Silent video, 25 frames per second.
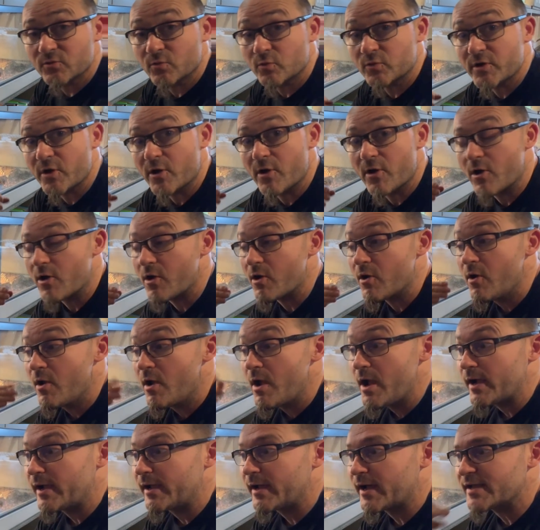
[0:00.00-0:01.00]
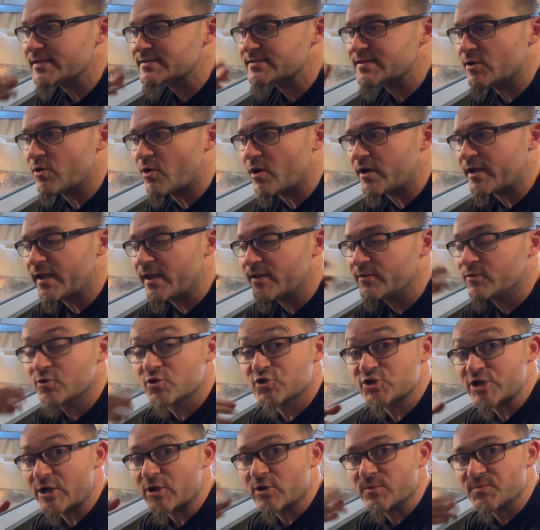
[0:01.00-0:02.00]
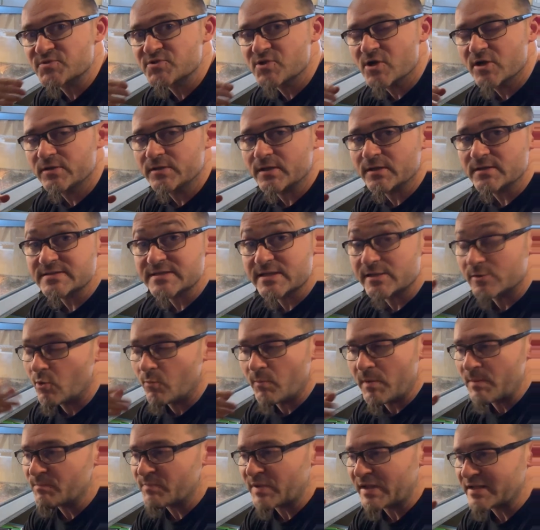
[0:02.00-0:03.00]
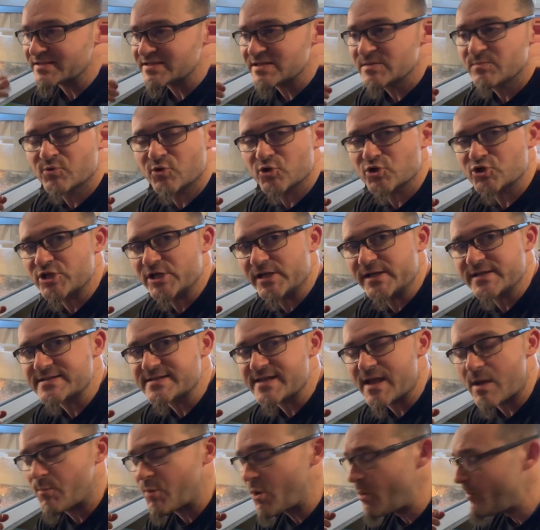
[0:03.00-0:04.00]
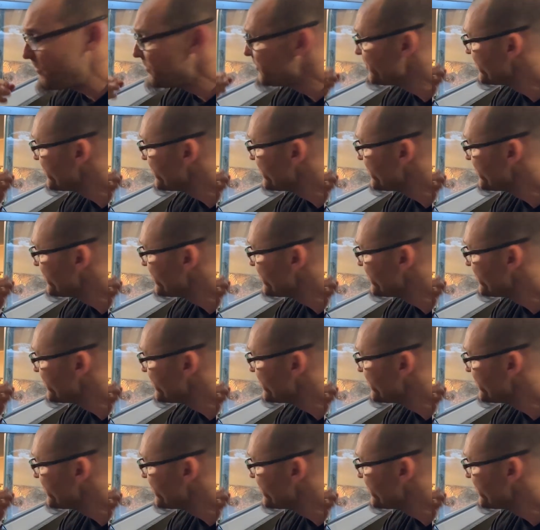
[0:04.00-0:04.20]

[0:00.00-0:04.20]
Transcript: donc grâce à leur canne de Jacobson, hein, c'est le même principe que chez les serpents.